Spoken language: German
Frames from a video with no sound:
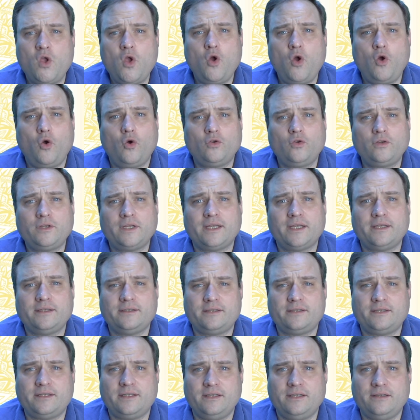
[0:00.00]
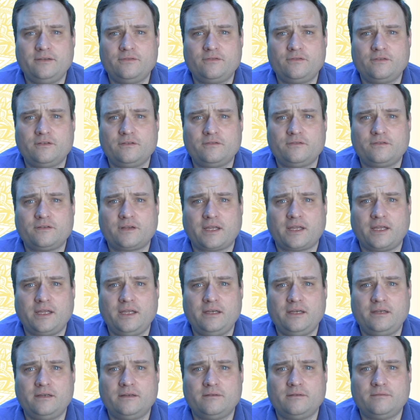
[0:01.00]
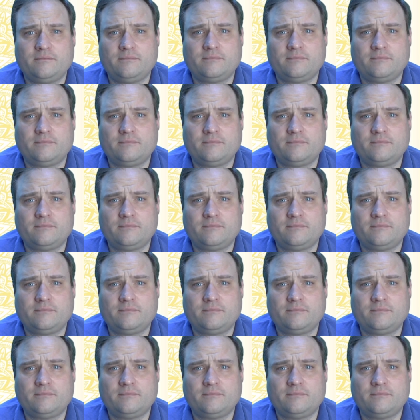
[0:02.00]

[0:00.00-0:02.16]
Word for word: und ein tiefer Frieden.